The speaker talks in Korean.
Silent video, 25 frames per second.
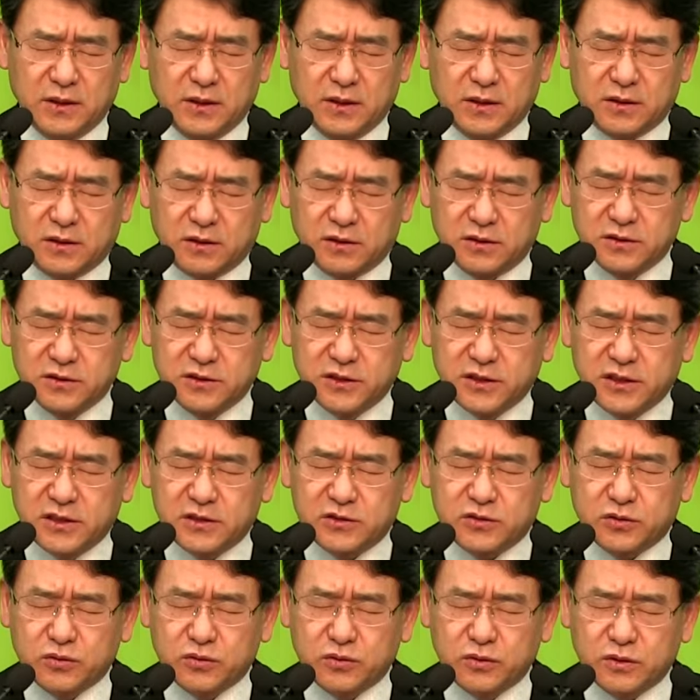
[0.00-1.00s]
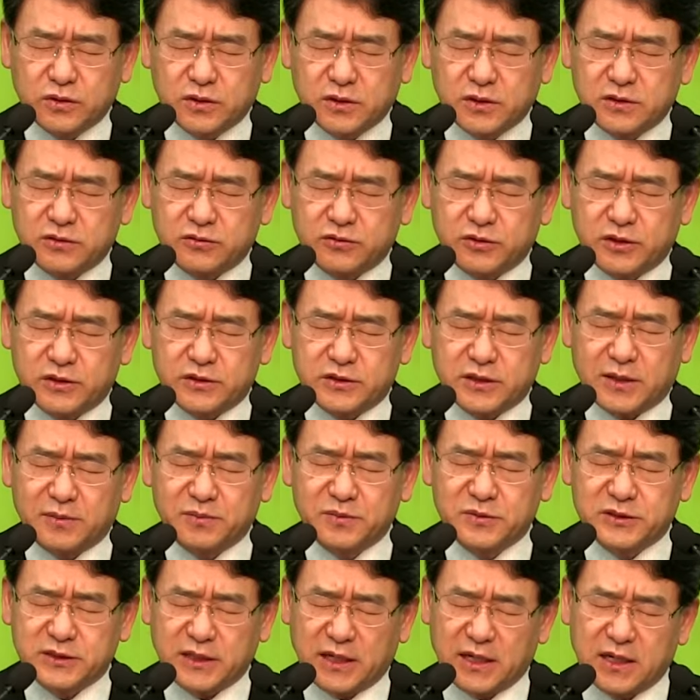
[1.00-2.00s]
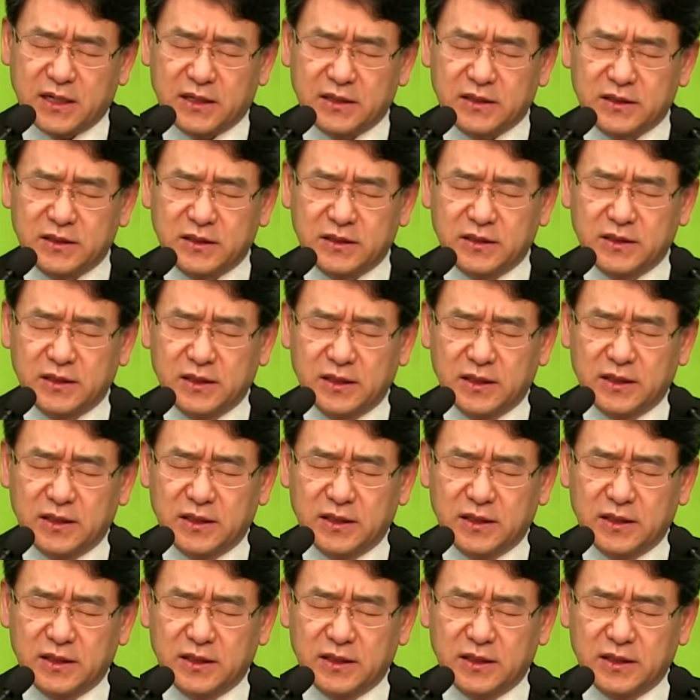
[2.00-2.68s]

그런 예수 그리스도의 참 사랑이